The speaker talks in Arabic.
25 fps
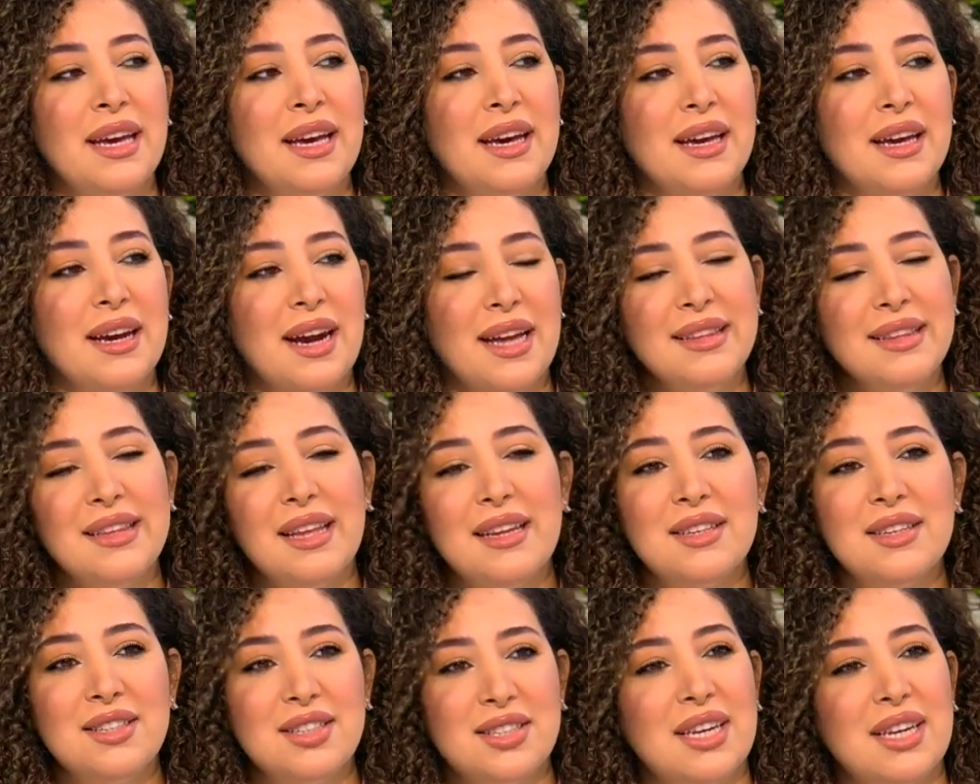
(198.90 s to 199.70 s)
رده
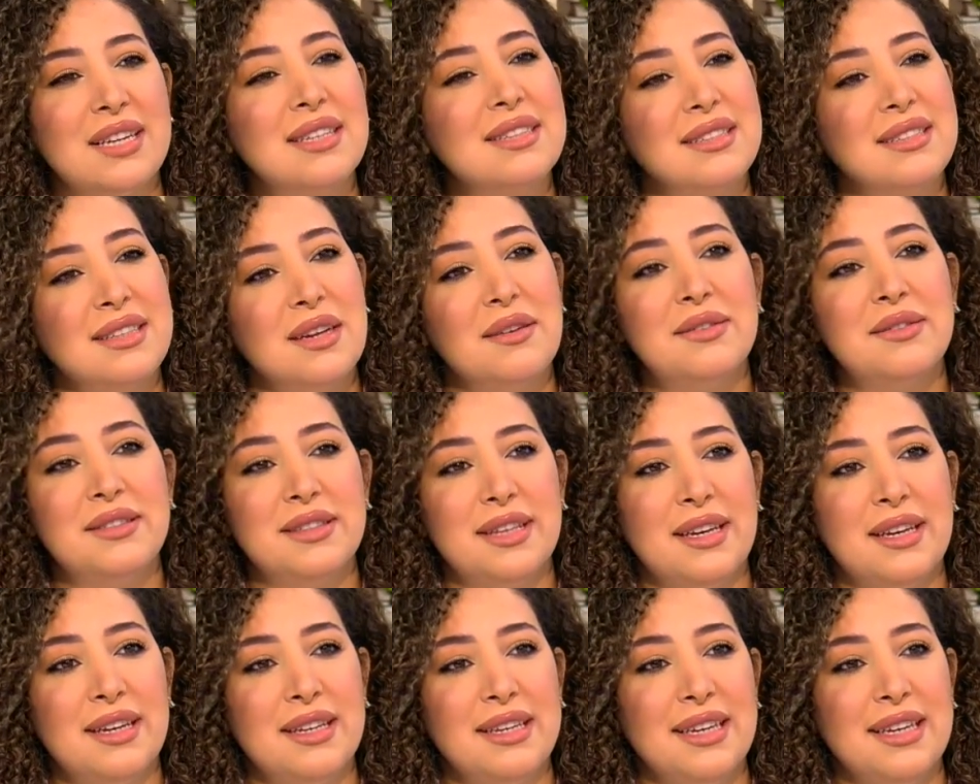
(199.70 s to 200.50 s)
للشخص
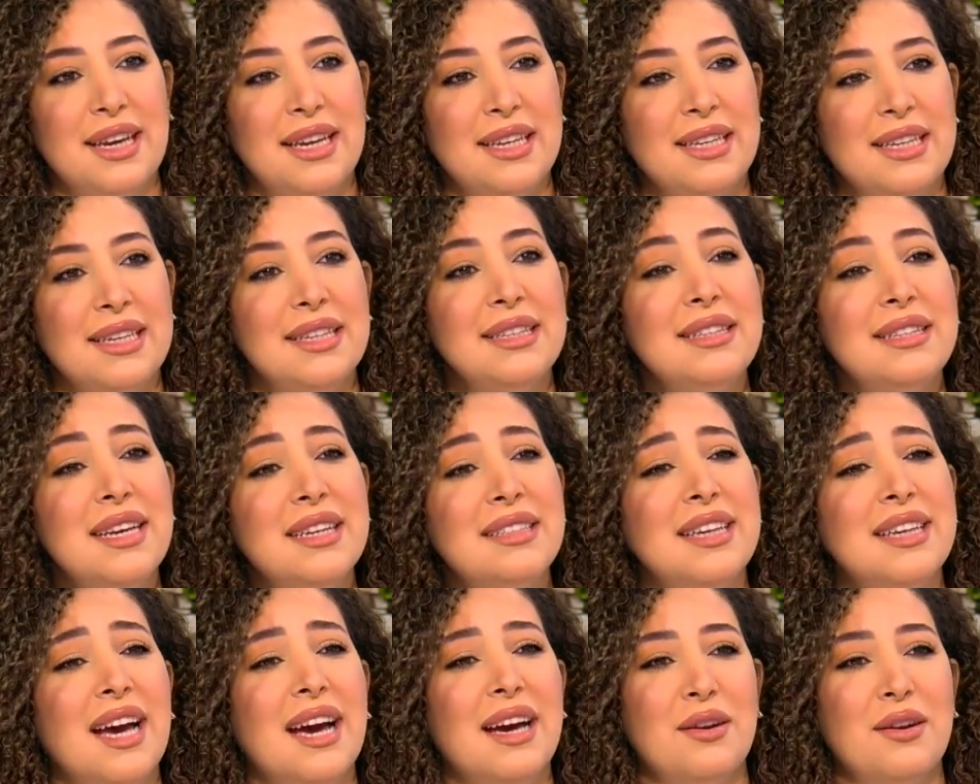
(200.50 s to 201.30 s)
نفسه يعني انت
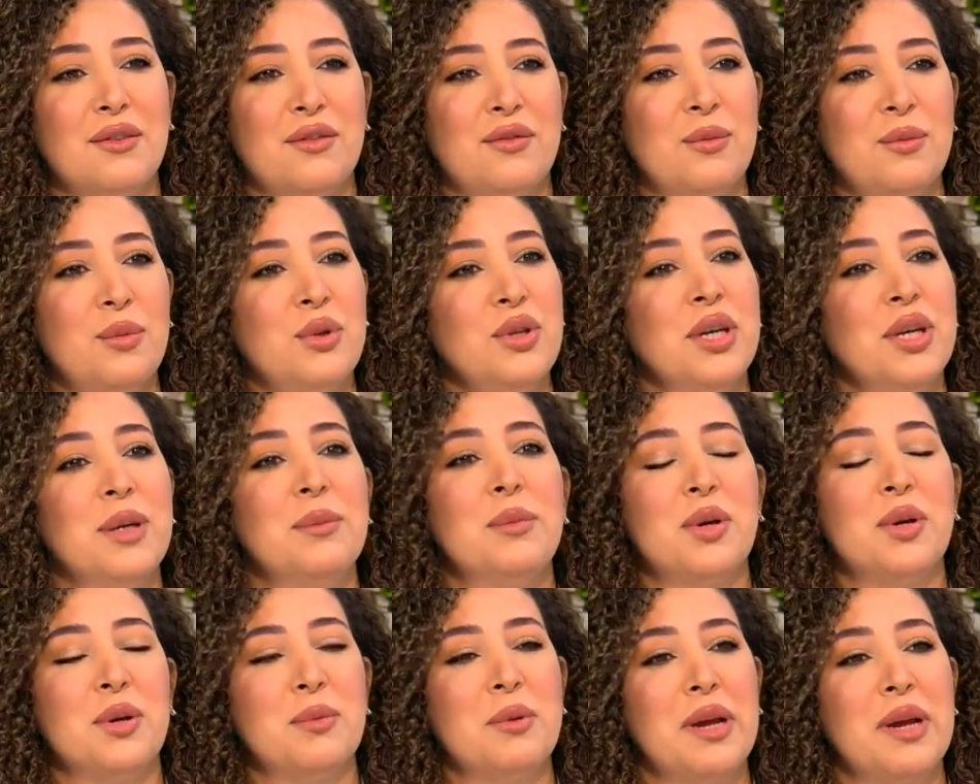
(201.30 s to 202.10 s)
تعرف من
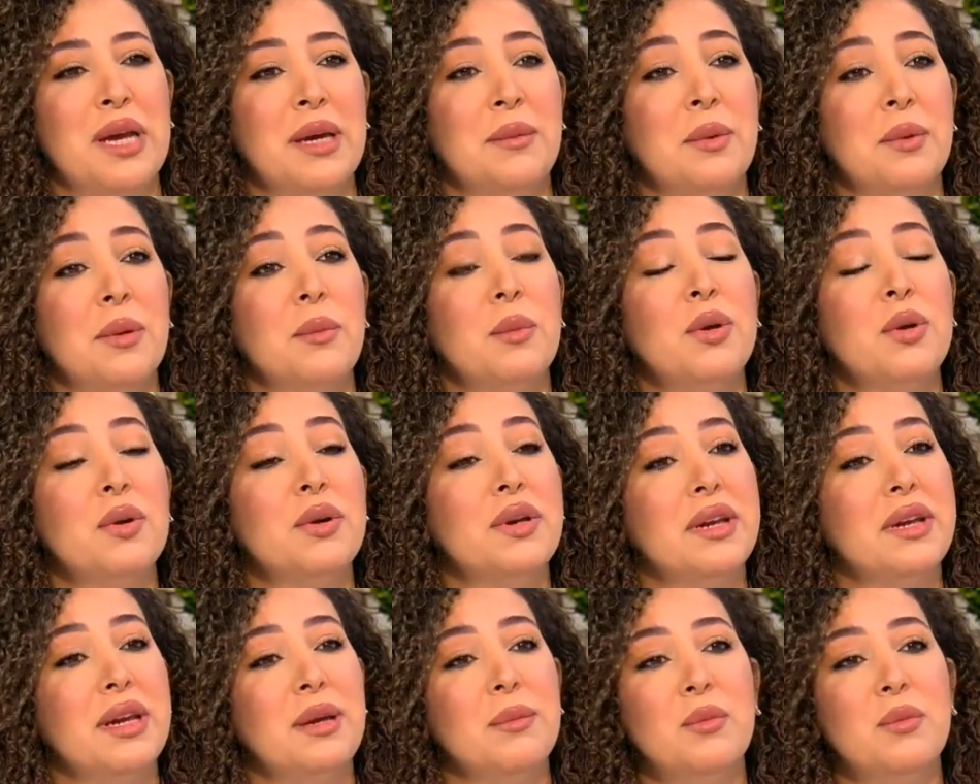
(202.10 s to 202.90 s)
يحبك من ما يحبك منو
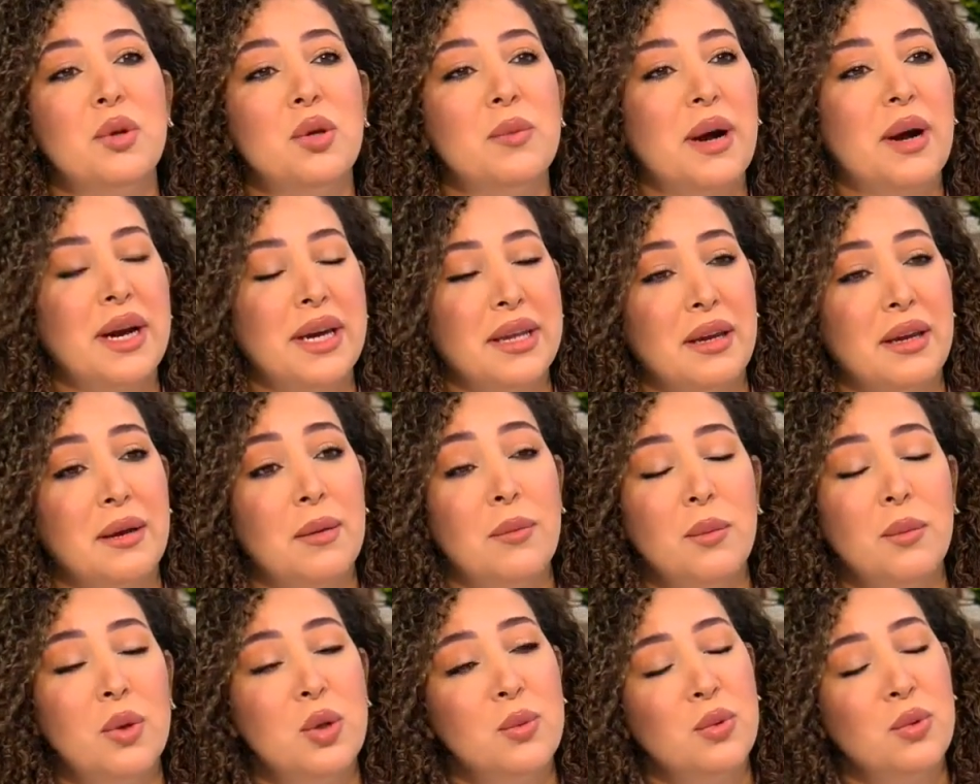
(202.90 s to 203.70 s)
قريب منو ما قريب
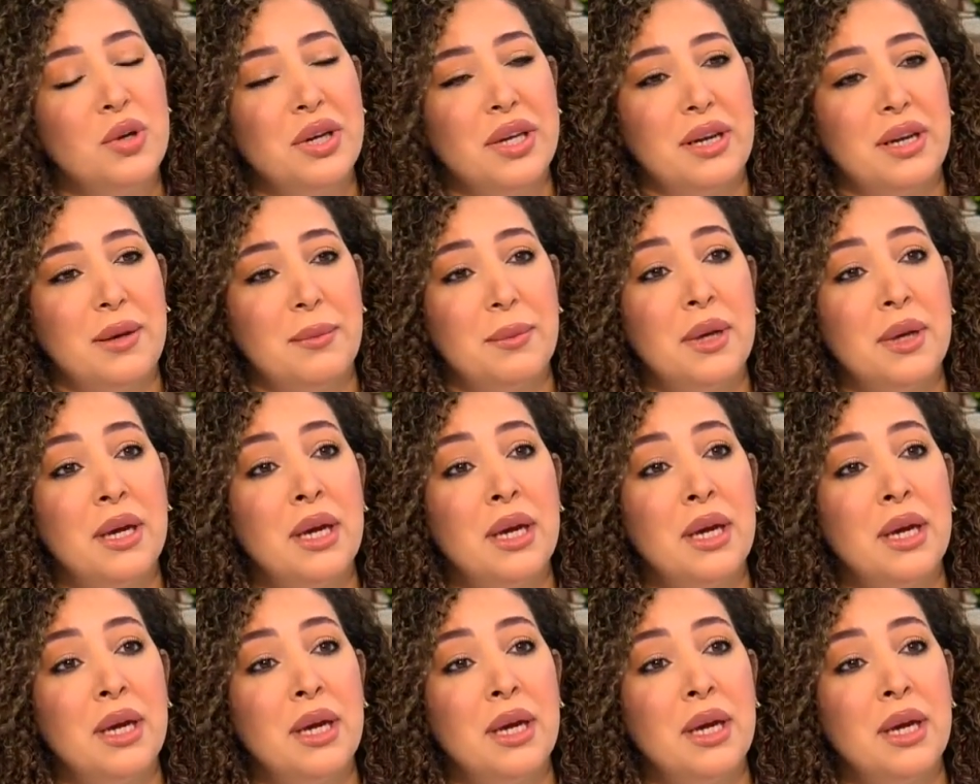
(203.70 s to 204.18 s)
منو مو قريب